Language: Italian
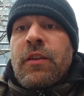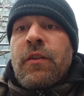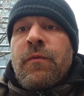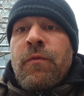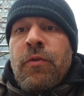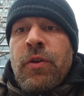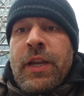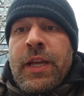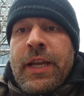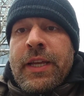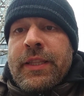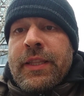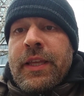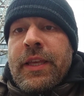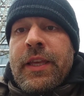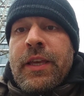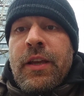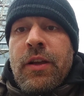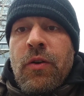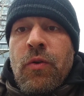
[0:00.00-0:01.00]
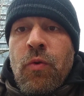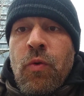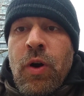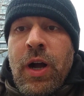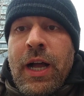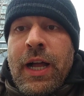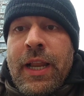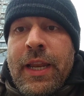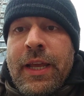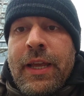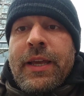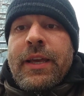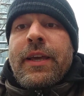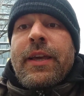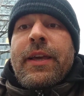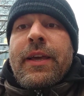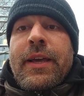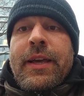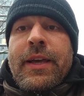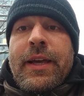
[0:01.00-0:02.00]
volete, in
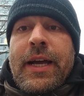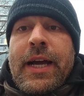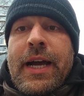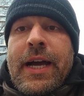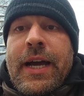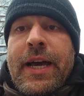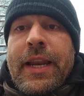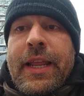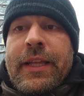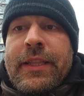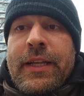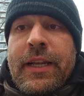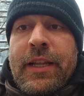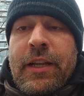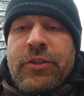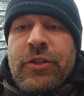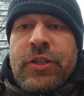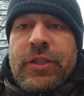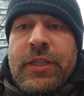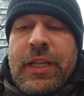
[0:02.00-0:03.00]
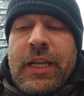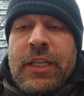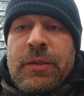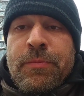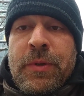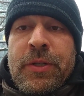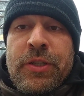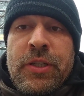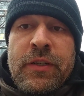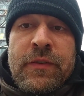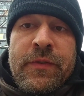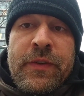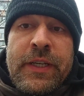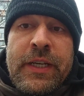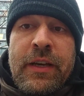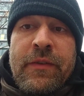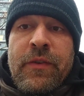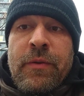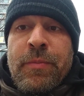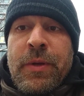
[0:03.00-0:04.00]
quale area della città
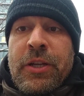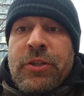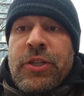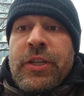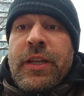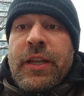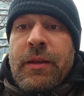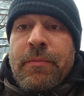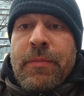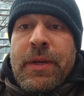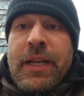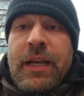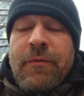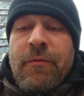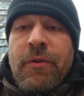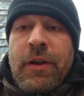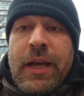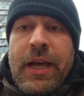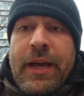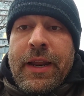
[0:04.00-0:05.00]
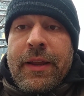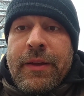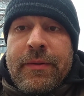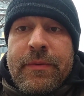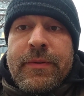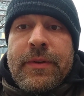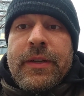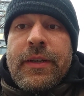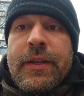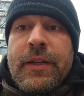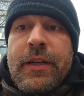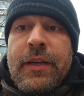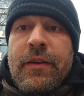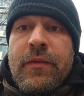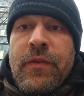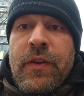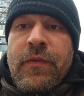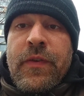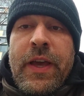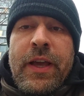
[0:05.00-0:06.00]
specifica vi piacerebbe lavorare.
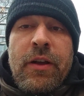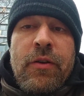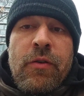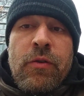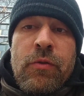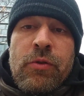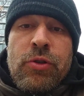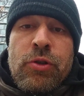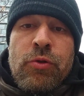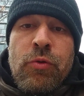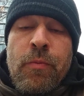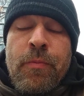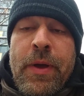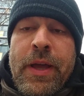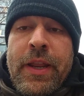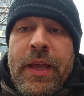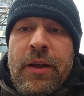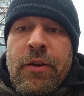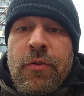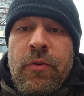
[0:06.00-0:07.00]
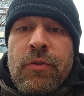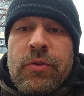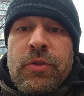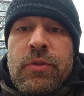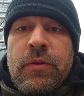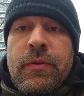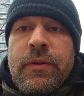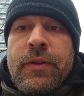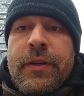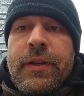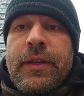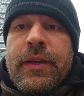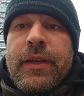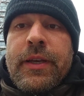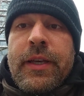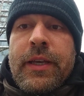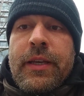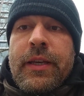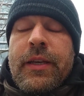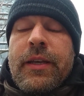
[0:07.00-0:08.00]
Vi vengono super incontro
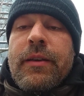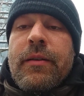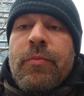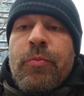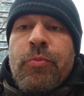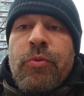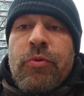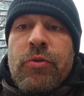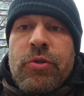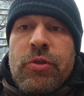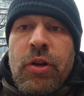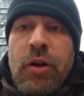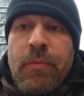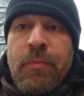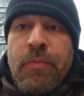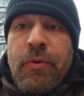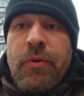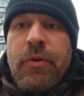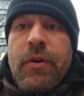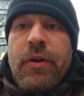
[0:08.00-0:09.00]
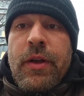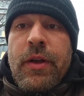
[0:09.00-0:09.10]
e purtroppo